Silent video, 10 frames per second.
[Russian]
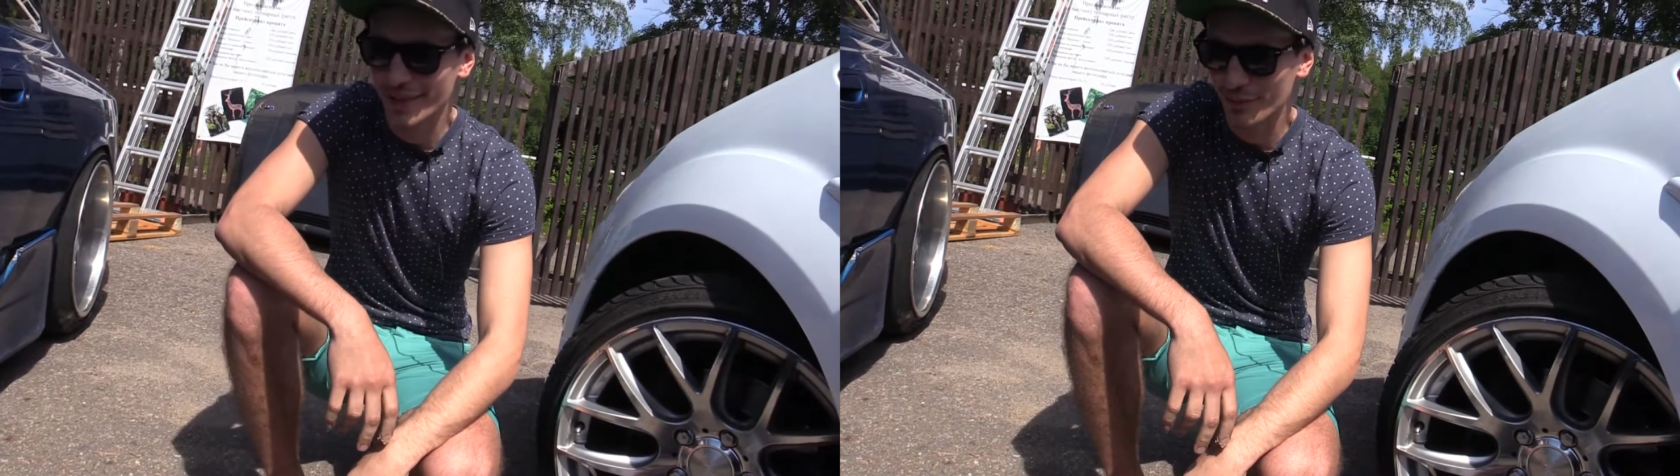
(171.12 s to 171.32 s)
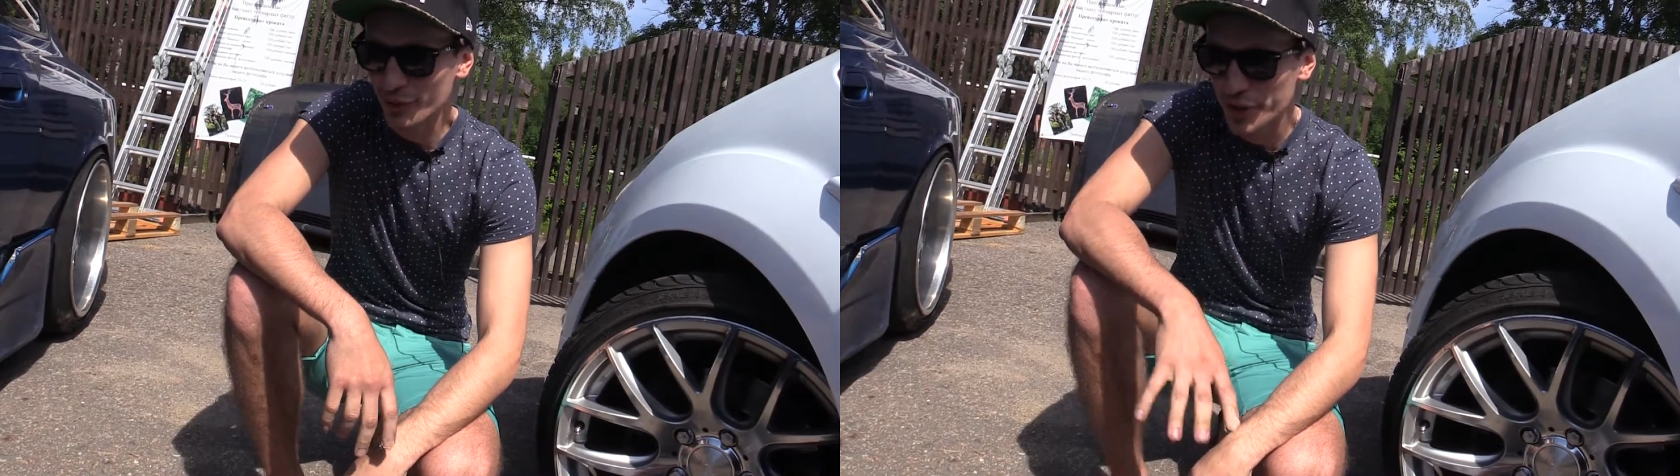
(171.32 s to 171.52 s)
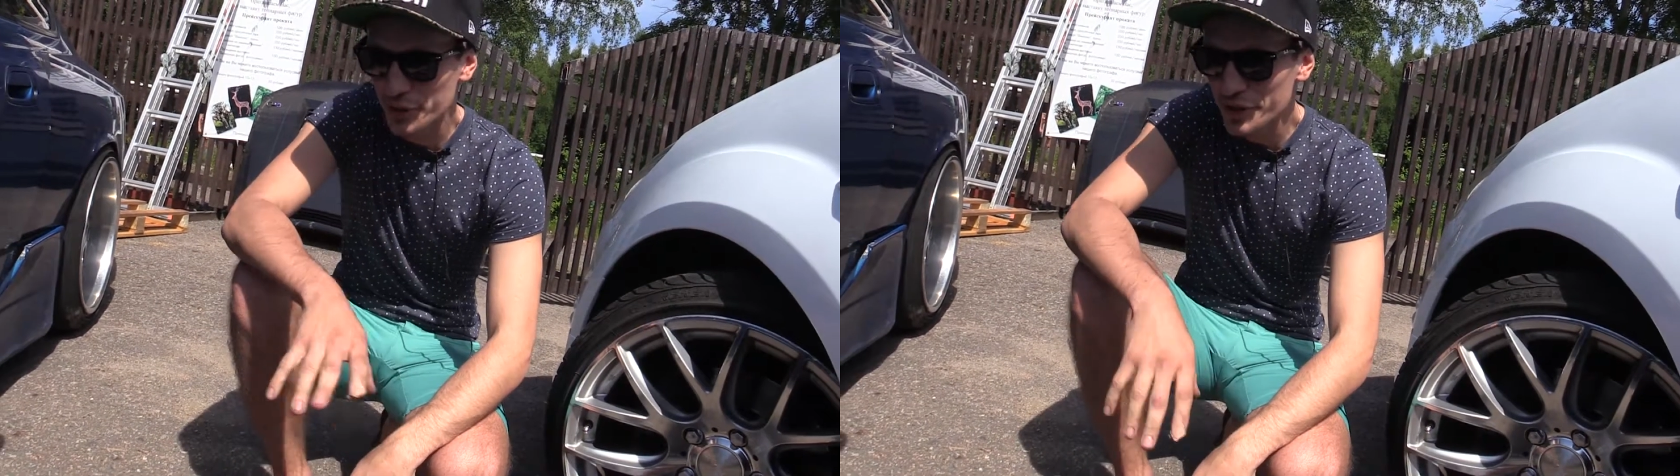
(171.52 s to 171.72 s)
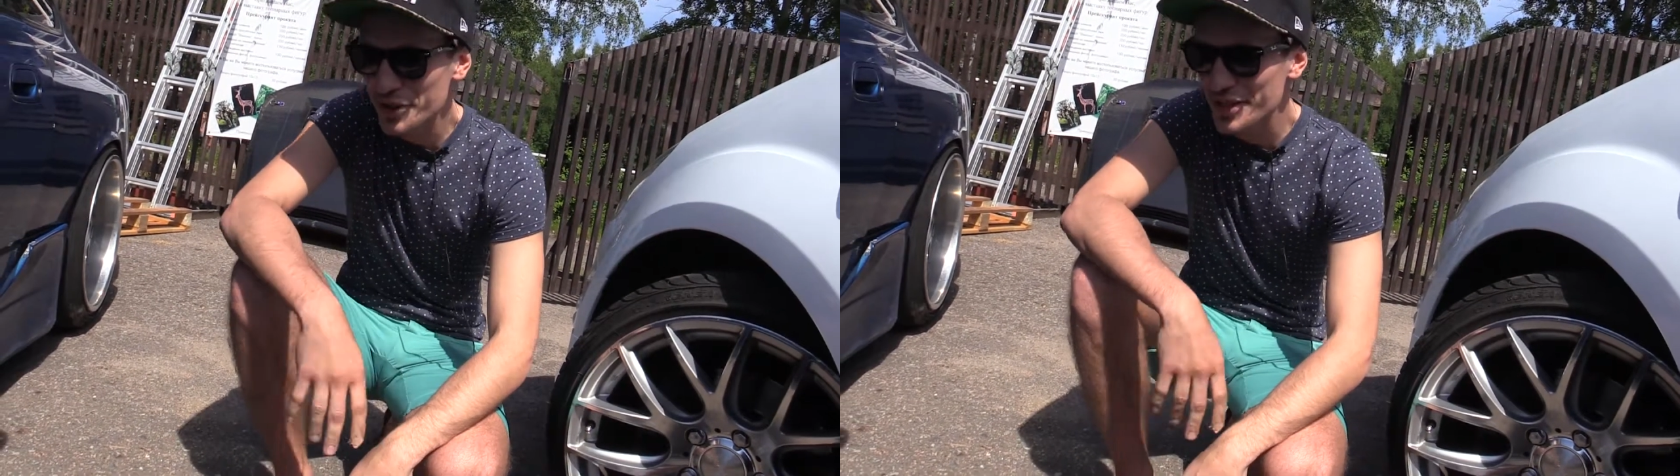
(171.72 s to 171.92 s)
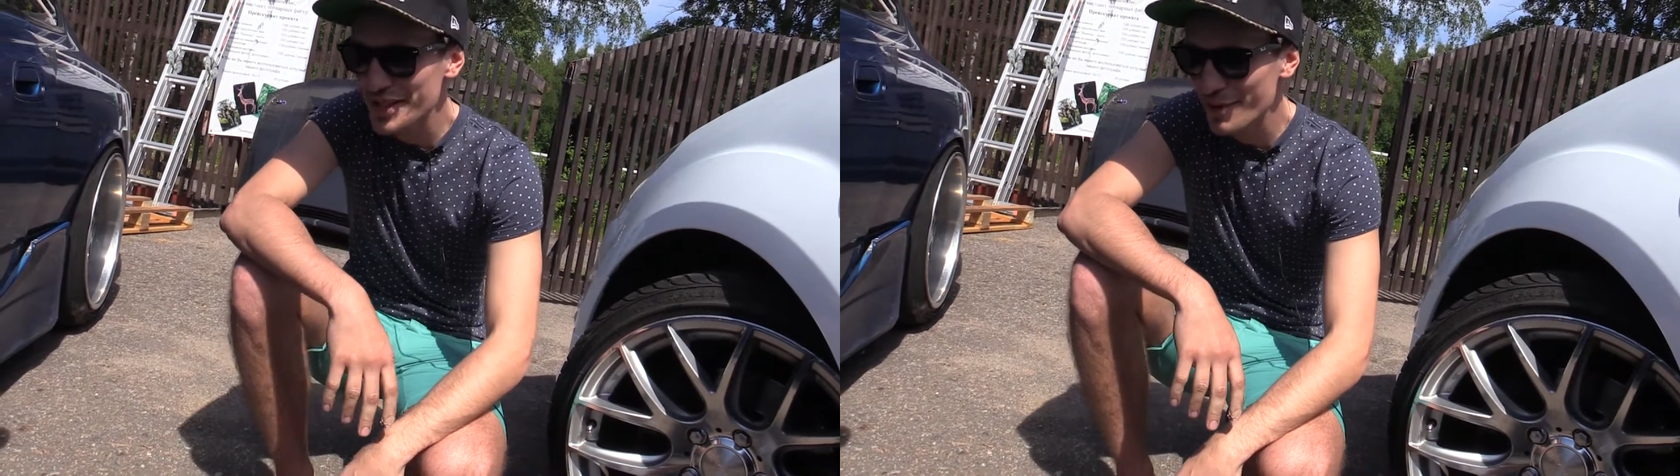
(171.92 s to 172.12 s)
Ну,
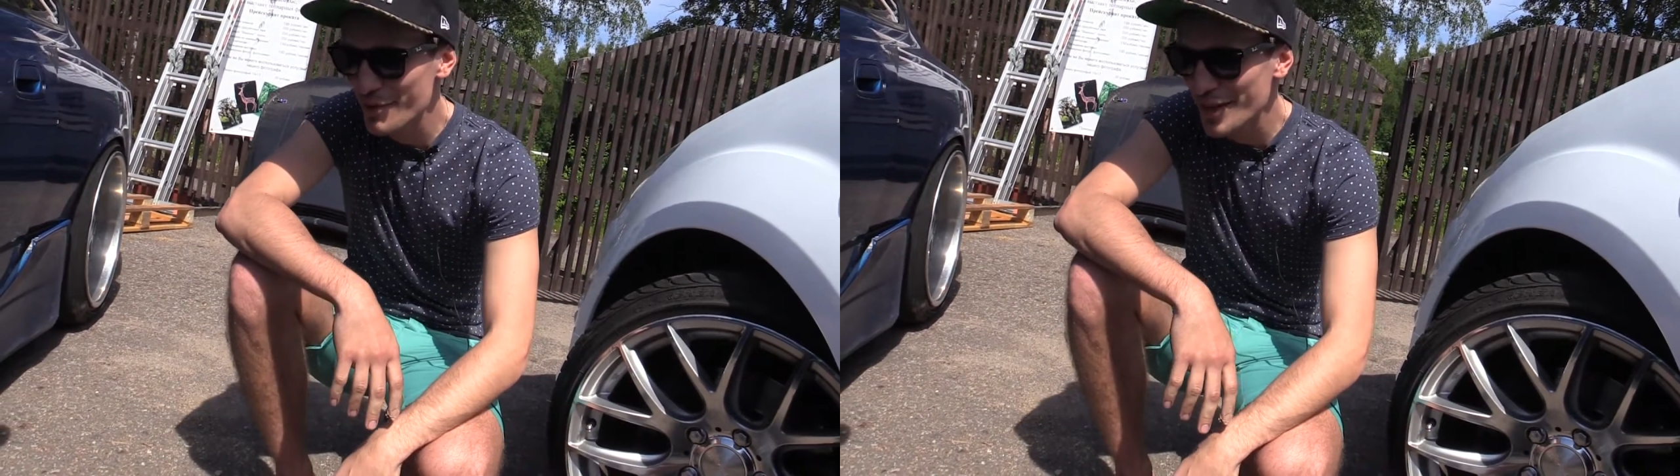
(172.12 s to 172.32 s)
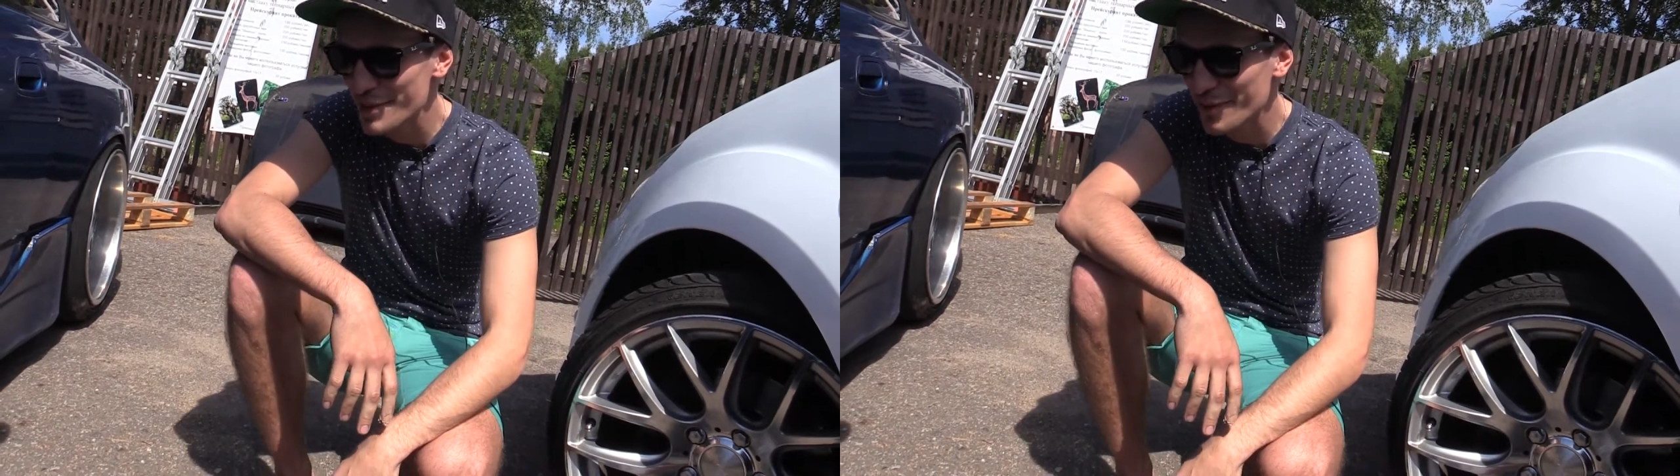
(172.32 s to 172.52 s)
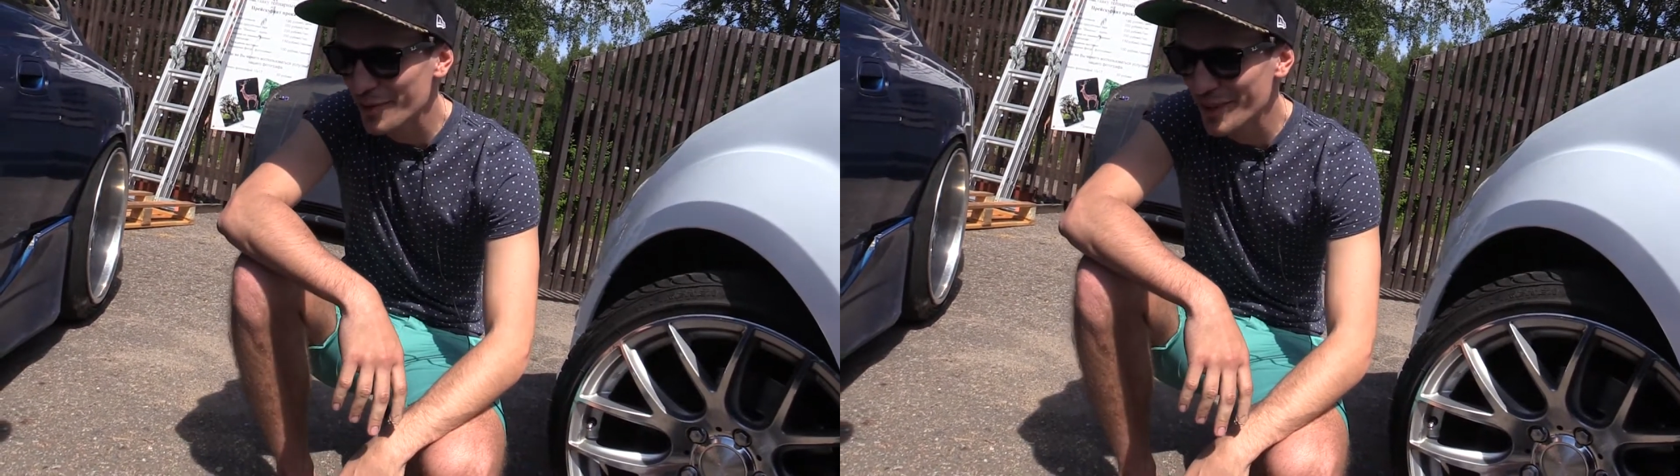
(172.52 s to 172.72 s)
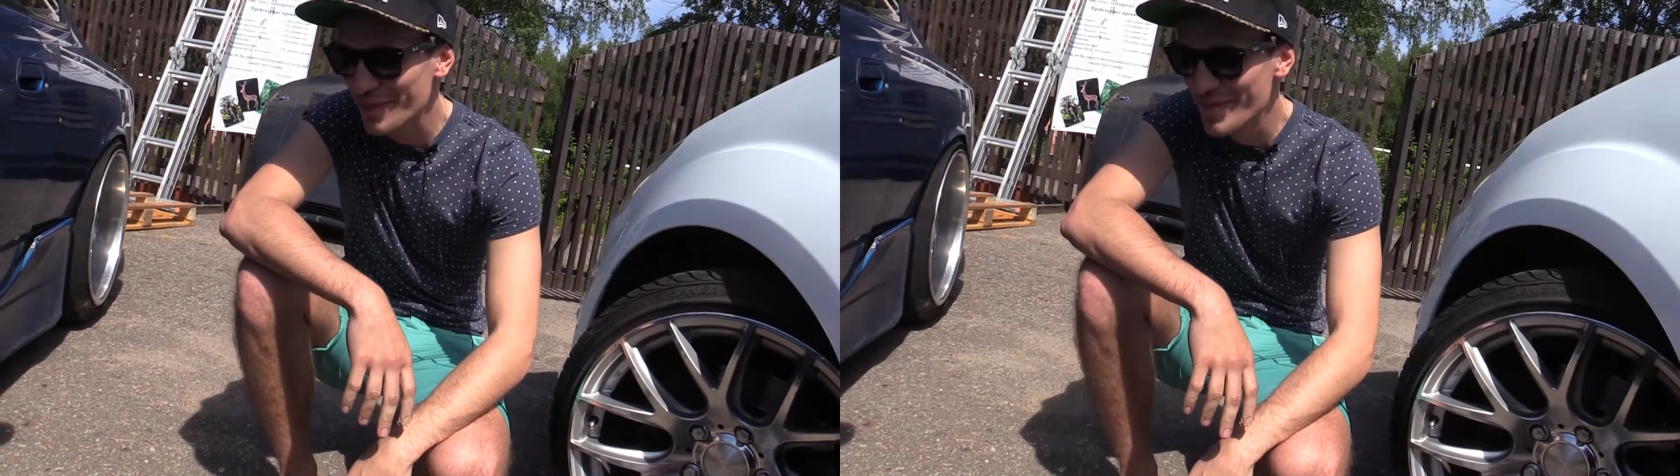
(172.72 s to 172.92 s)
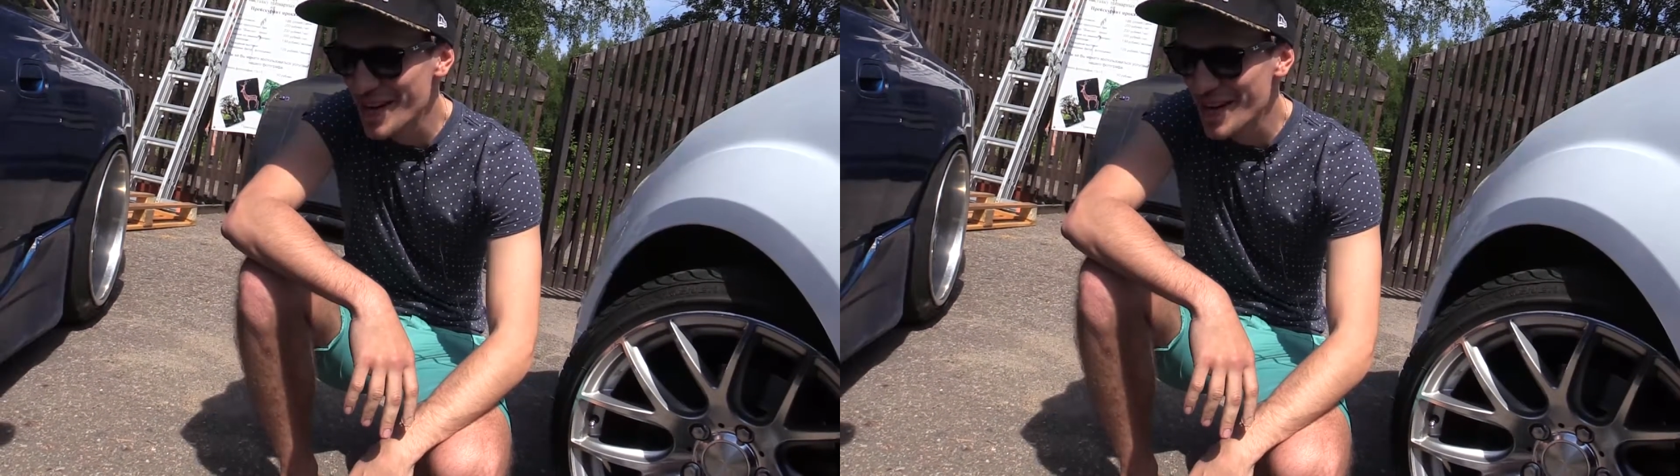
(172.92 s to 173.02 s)
трещоточка сломалась, правда.